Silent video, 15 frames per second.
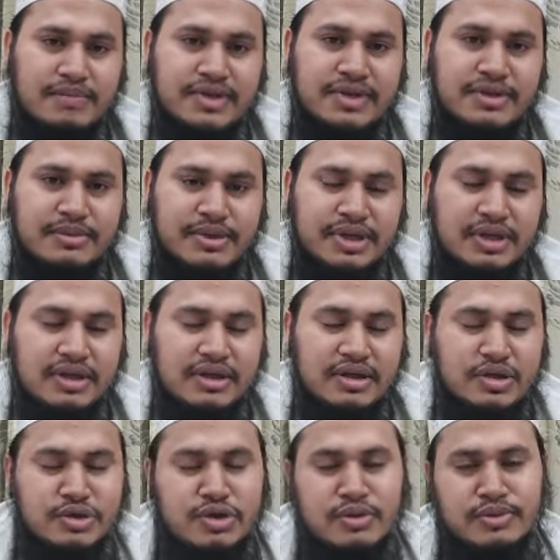পৃথিবী
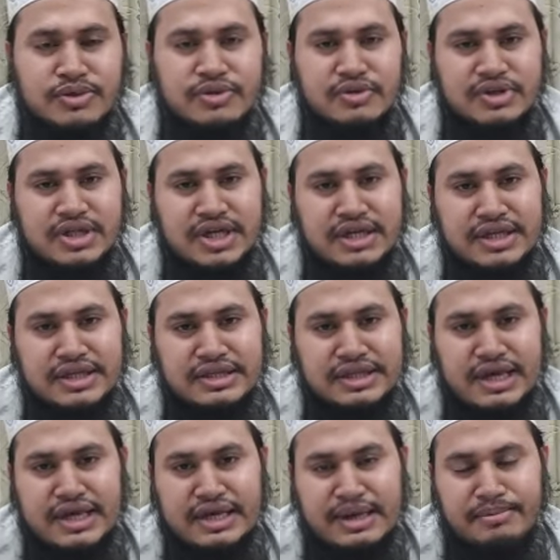সমস্ত জান্নাত
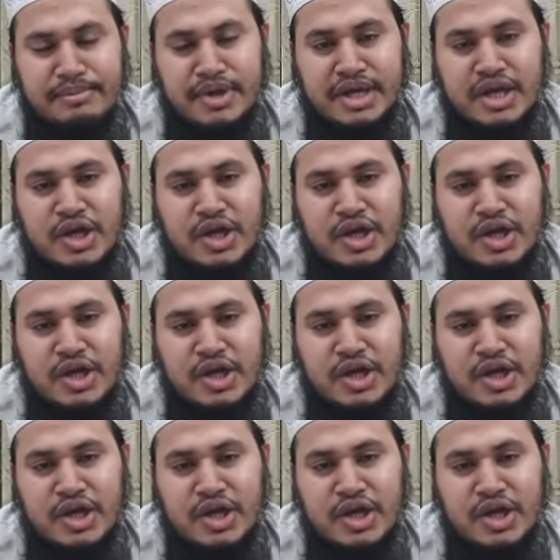জাহান্নাম